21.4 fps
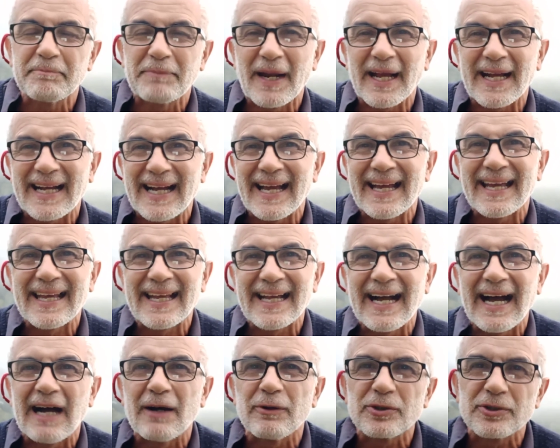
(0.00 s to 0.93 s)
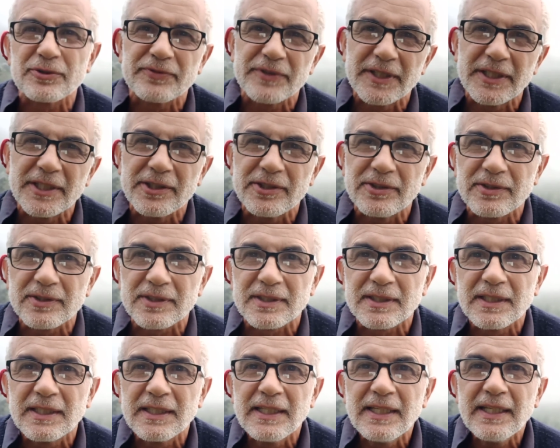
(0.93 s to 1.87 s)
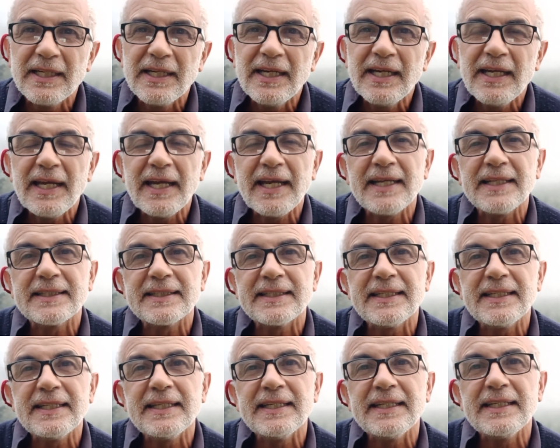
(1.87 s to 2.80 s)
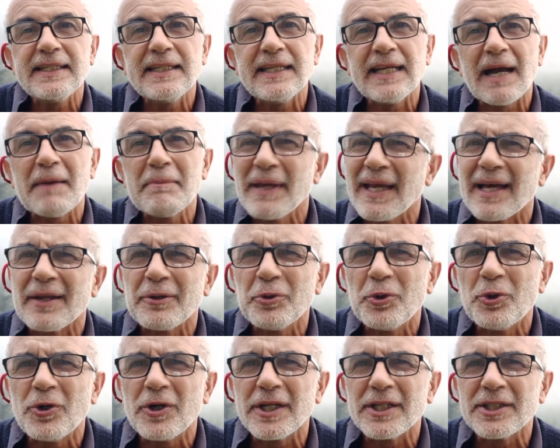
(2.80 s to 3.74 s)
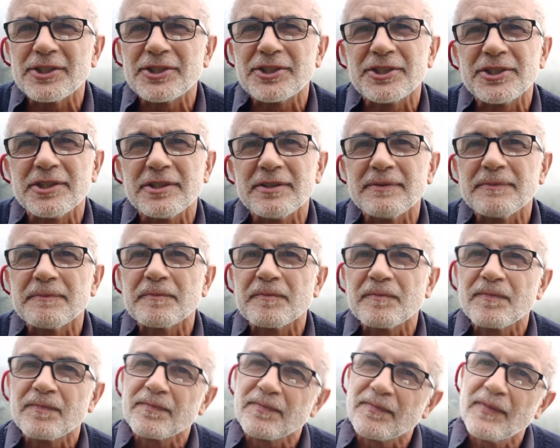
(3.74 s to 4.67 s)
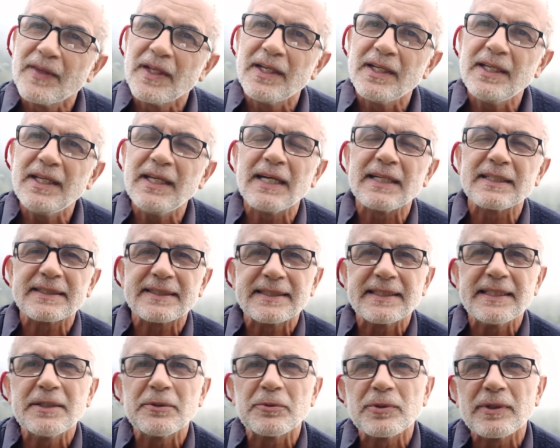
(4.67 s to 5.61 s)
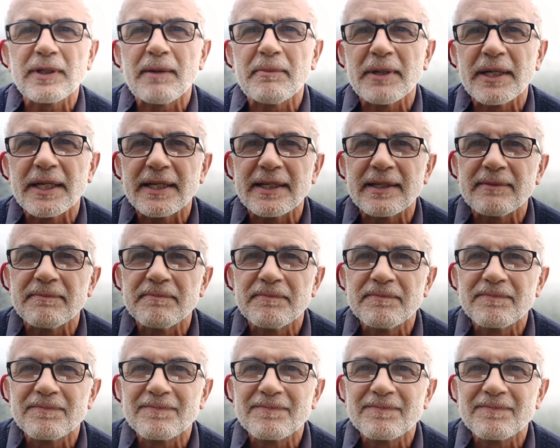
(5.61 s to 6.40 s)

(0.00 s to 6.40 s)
para carregar os vídeos entre a meia-noite e às 5 da manhã.